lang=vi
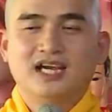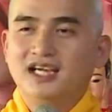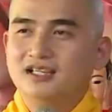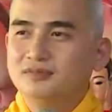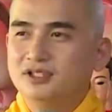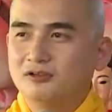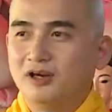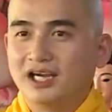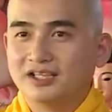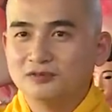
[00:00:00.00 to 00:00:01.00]
Ai ở bên
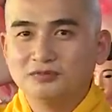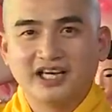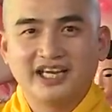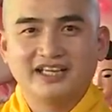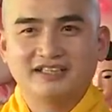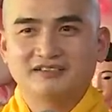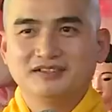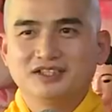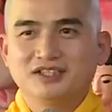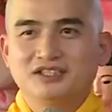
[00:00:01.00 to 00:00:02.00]
ngoài cũng khen,
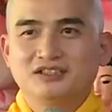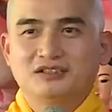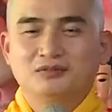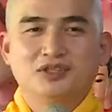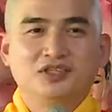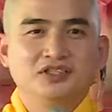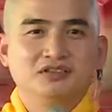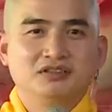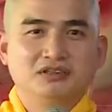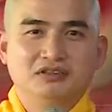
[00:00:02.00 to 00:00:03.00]
cũng
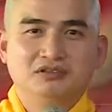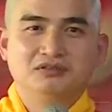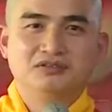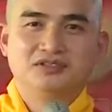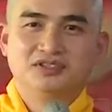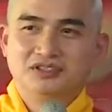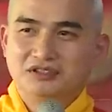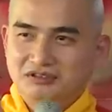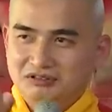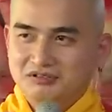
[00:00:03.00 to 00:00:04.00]
nói ô,
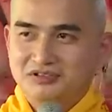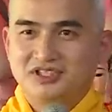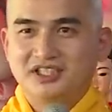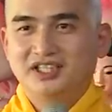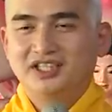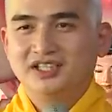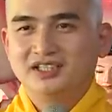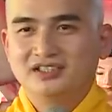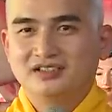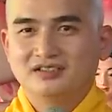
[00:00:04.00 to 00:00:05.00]

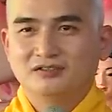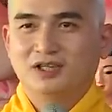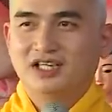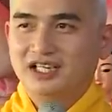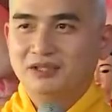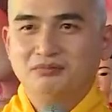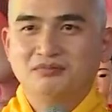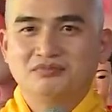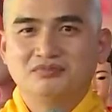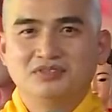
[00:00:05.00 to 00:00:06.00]
chị hoặc
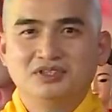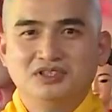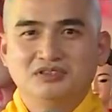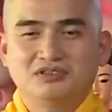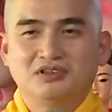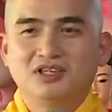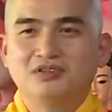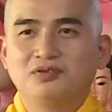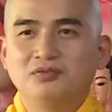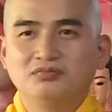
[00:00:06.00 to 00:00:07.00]
em có
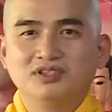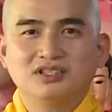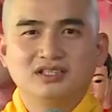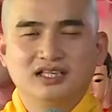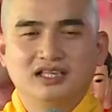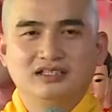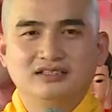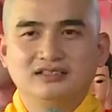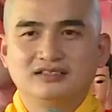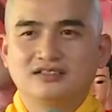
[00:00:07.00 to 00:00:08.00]
cái phúc đức
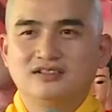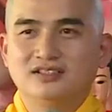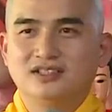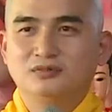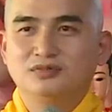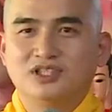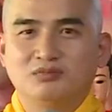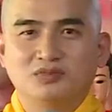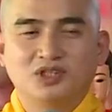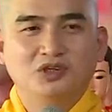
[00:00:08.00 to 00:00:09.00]
ghê, có được ông
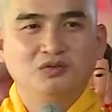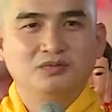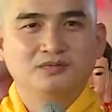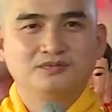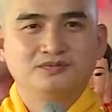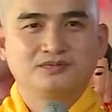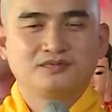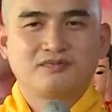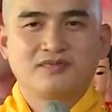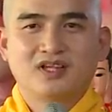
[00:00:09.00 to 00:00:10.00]
chồng tốt,
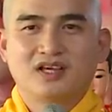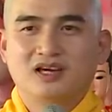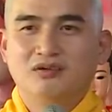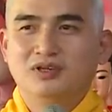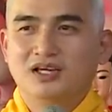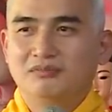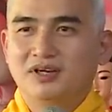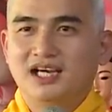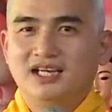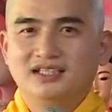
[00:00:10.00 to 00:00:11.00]
ông làm
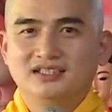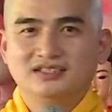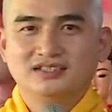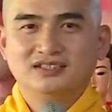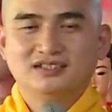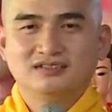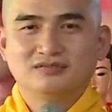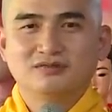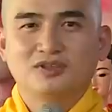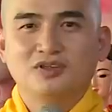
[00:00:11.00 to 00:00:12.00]
ăn
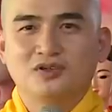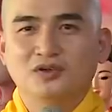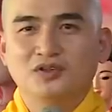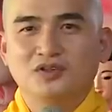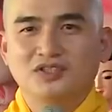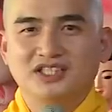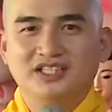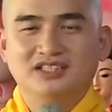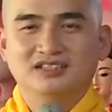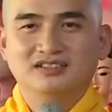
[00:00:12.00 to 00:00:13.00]
cũng có của có
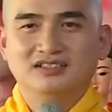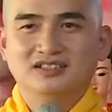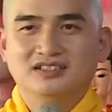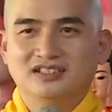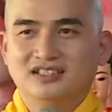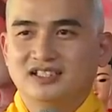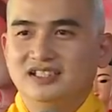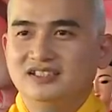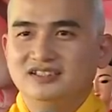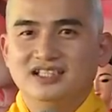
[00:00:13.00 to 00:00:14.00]
tiền,
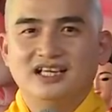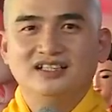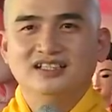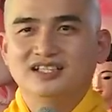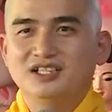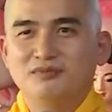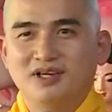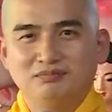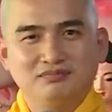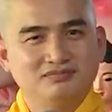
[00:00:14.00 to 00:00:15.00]
thấy gia đình im
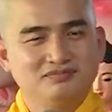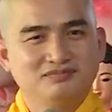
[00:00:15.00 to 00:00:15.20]
ấm.